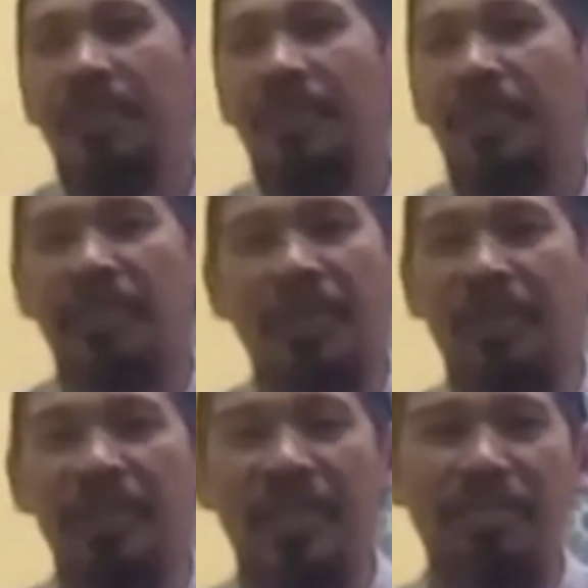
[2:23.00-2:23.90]
Tapi
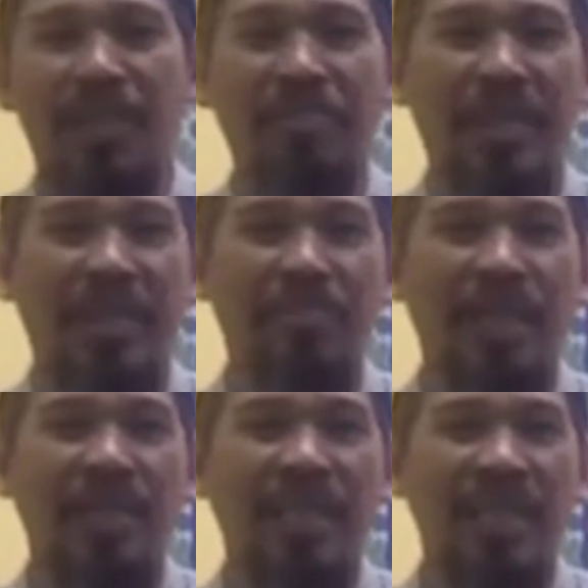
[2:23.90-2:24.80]
Allah tidak pernah
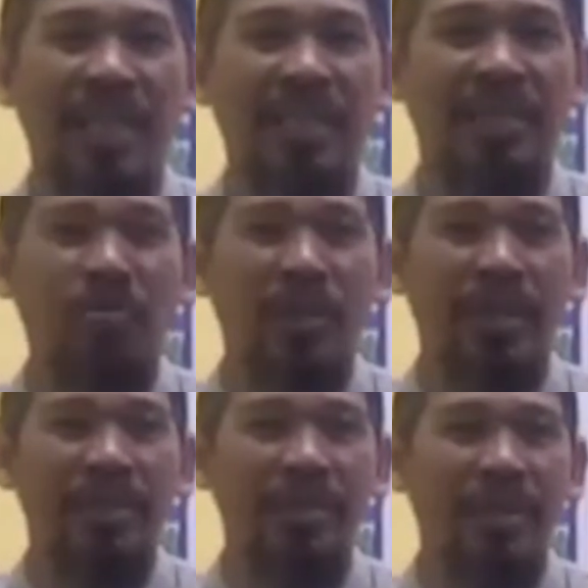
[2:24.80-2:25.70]
mengirimkan tagihan
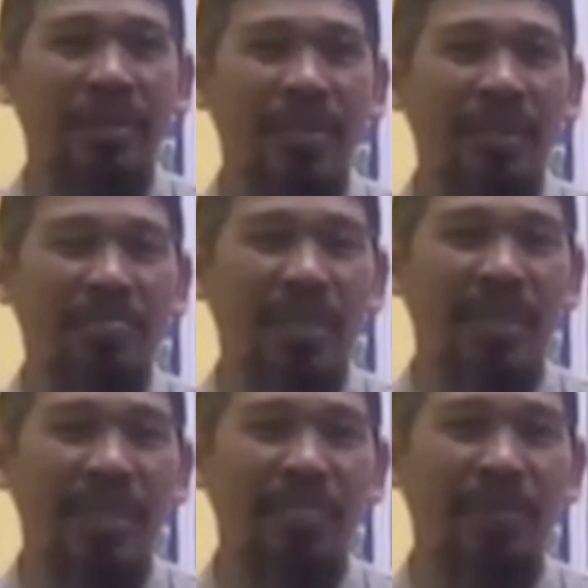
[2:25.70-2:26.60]
tahunan. Allah tidak pernah
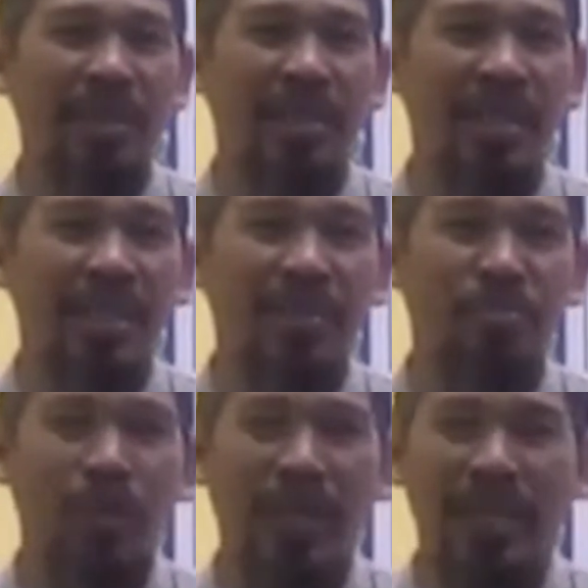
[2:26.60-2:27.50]
mengirimkan tagihan
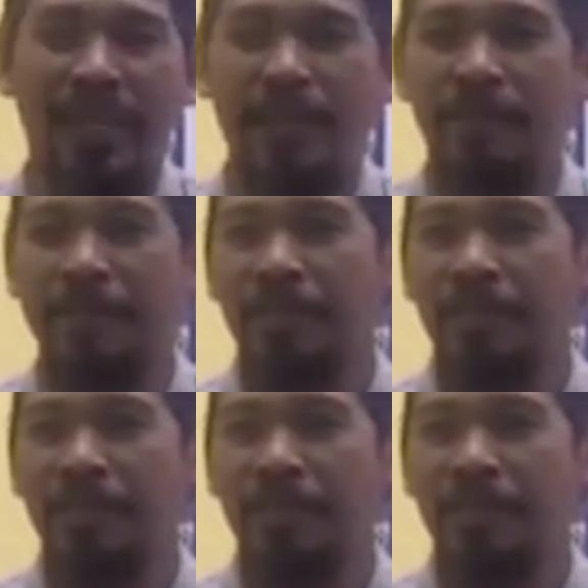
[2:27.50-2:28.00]
bulanan.